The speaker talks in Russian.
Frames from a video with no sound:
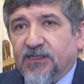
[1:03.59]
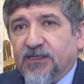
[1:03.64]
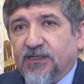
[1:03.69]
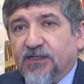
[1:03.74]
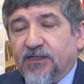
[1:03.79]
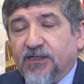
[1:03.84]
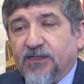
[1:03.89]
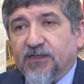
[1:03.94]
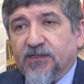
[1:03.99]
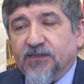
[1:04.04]

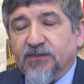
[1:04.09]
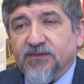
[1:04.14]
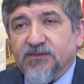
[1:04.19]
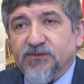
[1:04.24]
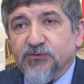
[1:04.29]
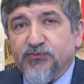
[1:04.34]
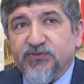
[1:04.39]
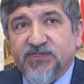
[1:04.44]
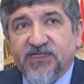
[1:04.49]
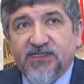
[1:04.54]
э,
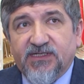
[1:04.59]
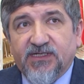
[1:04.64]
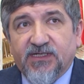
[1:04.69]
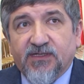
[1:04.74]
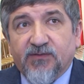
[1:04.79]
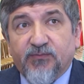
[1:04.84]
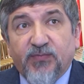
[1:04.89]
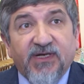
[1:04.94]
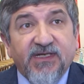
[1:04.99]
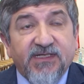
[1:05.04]

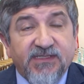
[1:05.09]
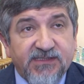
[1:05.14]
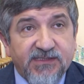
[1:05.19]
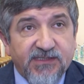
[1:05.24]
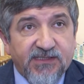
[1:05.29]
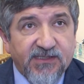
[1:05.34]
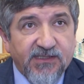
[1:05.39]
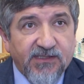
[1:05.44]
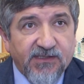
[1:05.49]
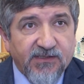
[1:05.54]
изучение
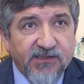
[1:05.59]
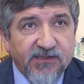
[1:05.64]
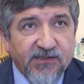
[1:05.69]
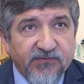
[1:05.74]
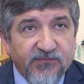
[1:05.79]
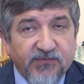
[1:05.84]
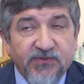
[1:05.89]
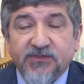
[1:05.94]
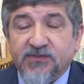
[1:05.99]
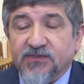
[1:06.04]
политики
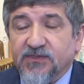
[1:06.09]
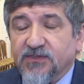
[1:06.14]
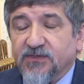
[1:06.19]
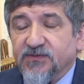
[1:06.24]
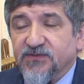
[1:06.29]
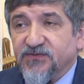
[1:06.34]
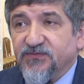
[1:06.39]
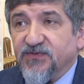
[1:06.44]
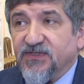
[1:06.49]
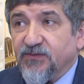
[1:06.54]
в
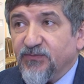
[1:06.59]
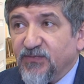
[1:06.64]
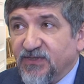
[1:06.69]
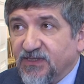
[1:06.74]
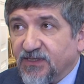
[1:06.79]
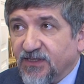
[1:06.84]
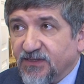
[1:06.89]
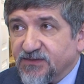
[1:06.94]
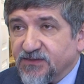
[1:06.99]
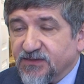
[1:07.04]
этой сфере
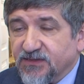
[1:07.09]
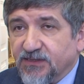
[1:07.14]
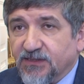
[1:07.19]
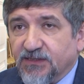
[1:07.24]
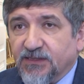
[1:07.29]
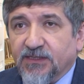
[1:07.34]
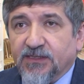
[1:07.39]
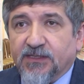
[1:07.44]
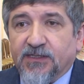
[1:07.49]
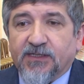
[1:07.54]

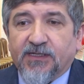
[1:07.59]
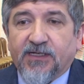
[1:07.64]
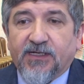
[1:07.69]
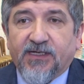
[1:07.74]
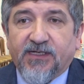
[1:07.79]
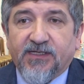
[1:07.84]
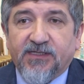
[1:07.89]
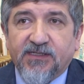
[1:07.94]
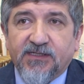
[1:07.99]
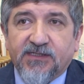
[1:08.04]
миграции,
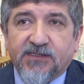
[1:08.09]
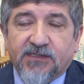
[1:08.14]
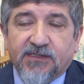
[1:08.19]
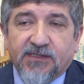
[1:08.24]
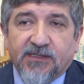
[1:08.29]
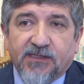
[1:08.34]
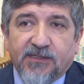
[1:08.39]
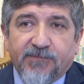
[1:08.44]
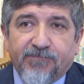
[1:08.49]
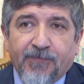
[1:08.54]
э, их
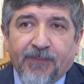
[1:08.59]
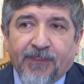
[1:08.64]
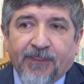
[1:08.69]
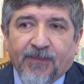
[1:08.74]
э,